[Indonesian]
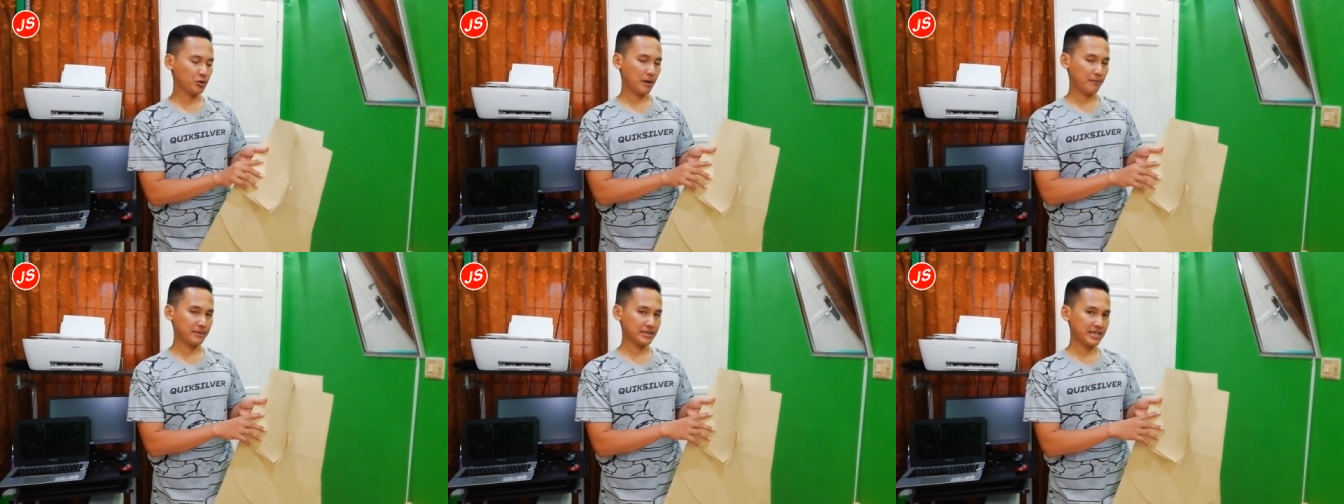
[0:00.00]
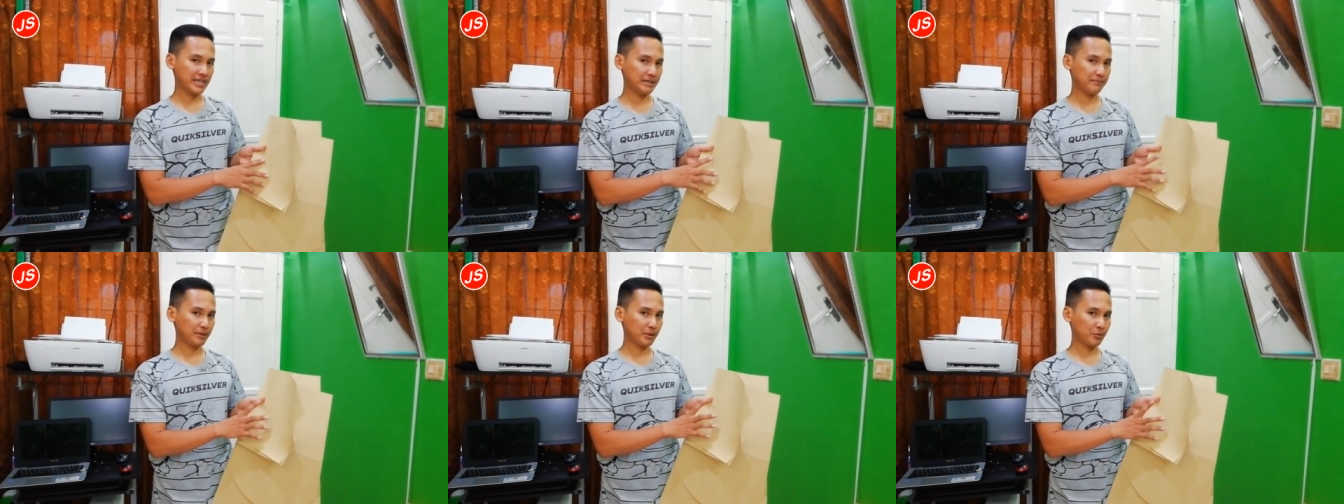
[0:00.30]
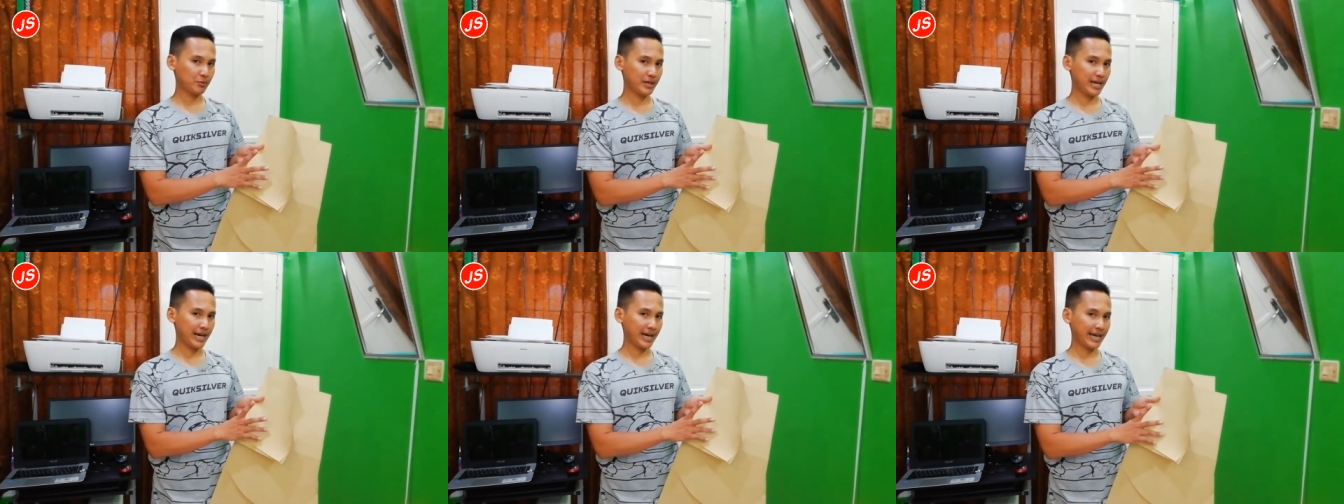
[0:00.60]
juga bisa
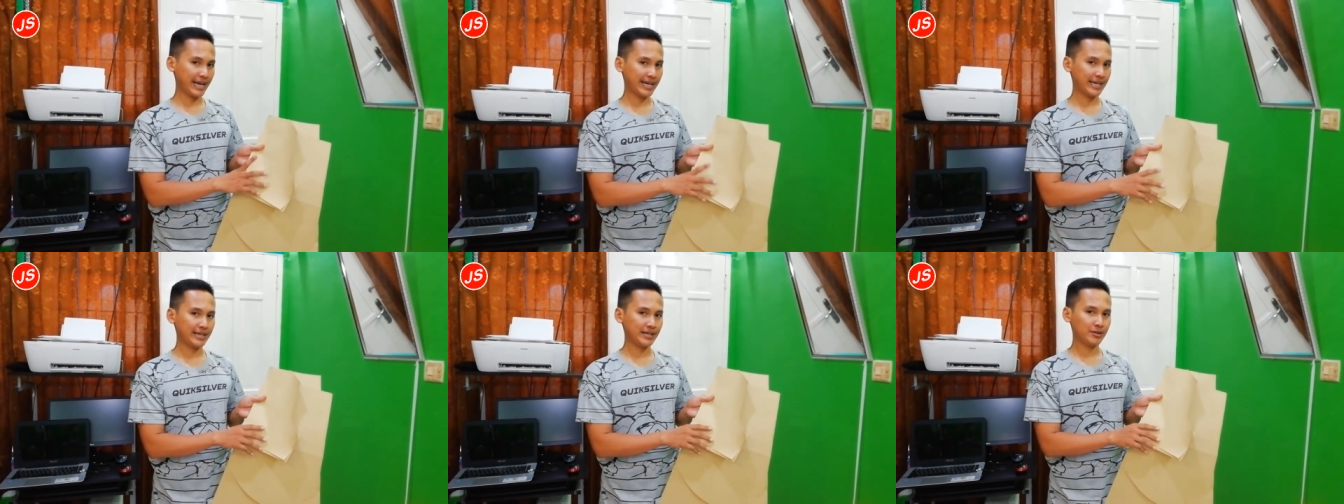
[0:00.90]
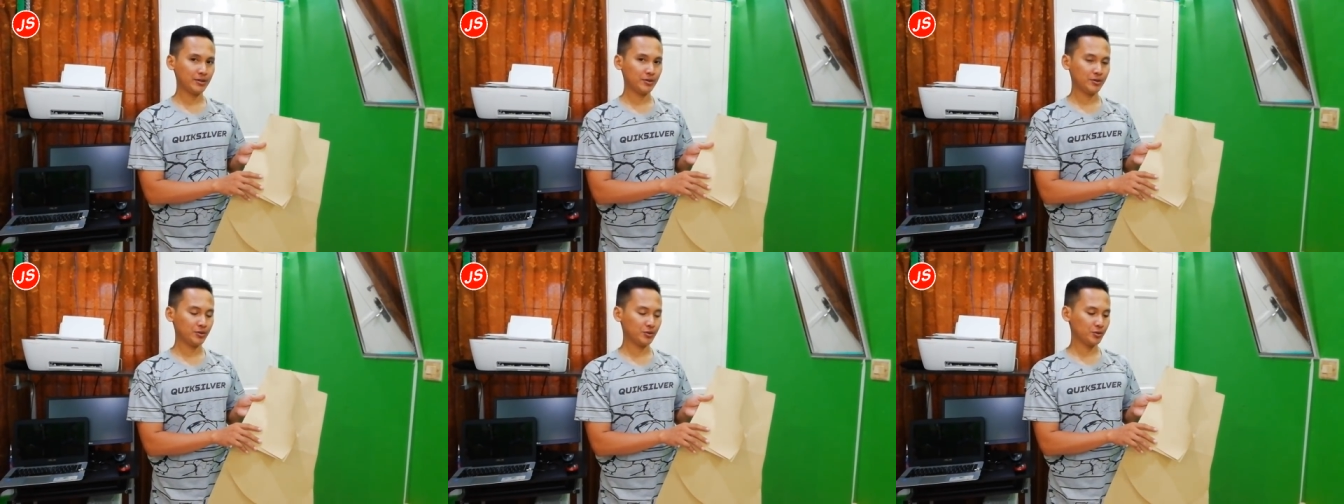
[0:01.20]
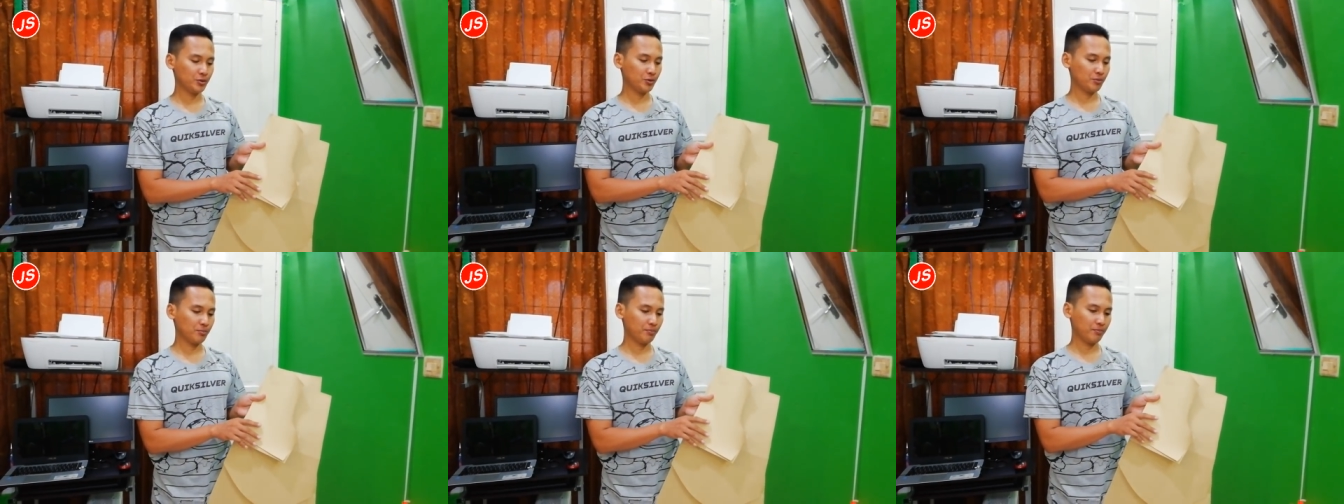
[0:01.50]
dipergunakan
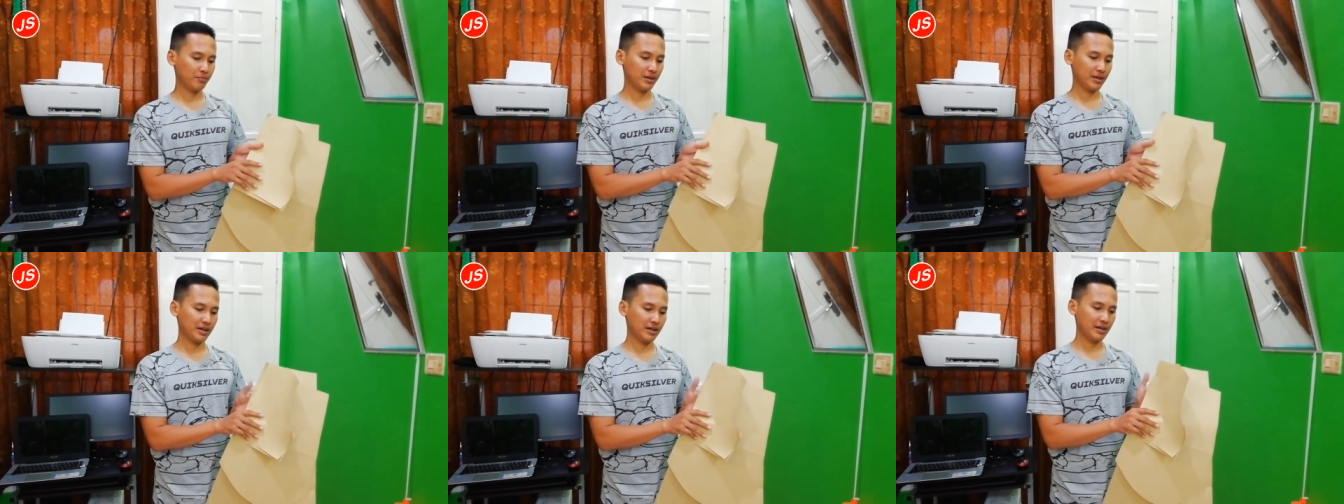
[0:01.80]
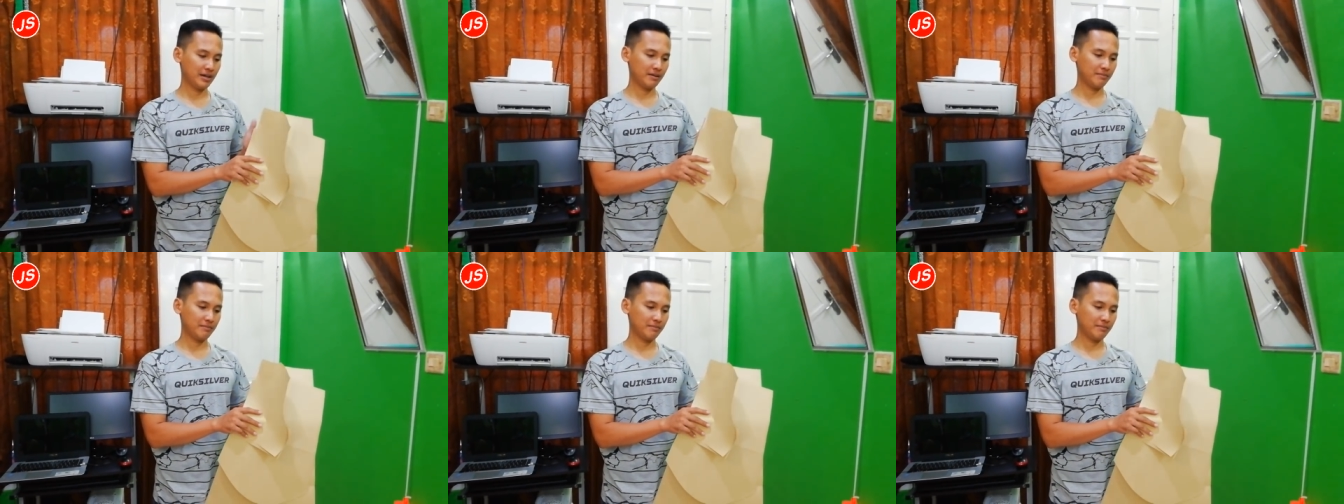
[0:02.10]
untuk e,